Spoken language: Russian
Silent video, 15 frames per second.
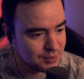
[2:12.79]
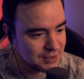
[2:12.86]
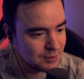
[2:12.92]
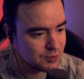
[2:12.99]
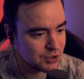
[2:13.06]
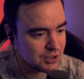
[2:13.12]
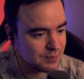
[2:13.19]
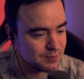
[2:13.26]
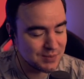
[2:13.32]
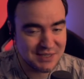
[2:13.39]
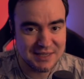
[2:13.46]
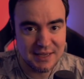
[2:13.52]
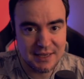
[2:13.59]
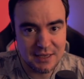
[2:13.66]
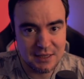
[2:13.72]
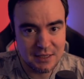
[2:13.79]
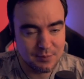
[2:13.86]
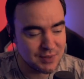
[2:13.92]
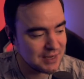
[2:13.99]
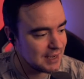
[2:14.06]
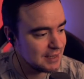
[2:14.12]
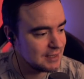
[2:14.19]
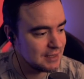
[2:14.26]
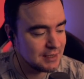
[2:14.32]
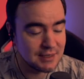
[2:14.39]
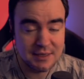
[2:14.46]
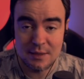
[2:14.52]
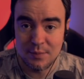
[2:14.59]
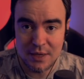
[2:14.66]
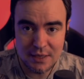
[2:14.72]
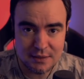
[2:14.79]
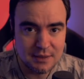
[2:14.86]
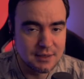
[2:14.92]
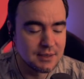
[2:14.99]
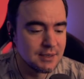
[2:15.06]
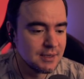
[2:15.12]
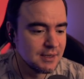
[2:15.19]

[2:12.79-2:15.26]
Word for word: потому что постоянно приходили ребята